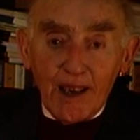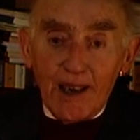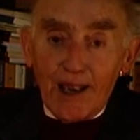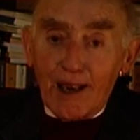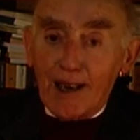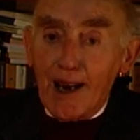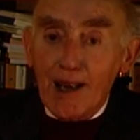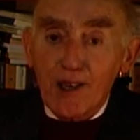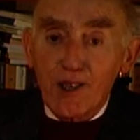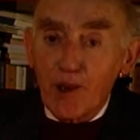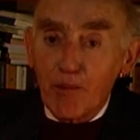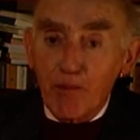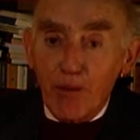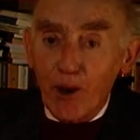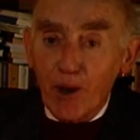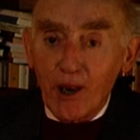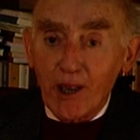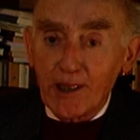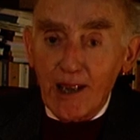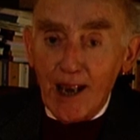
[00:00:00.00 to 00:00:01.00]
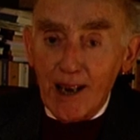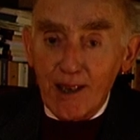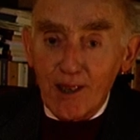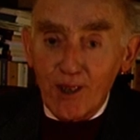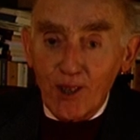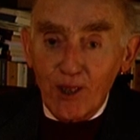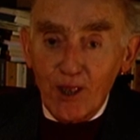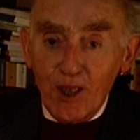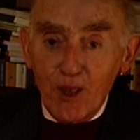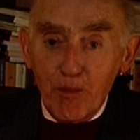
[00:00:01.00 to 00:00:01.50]
la classe
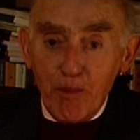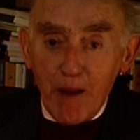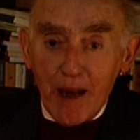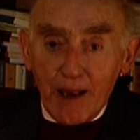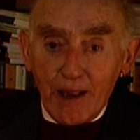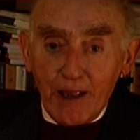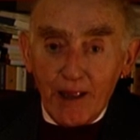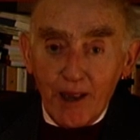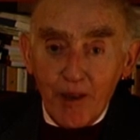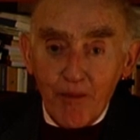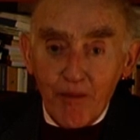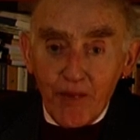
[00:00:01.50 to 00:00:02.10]
proletaria si disperde.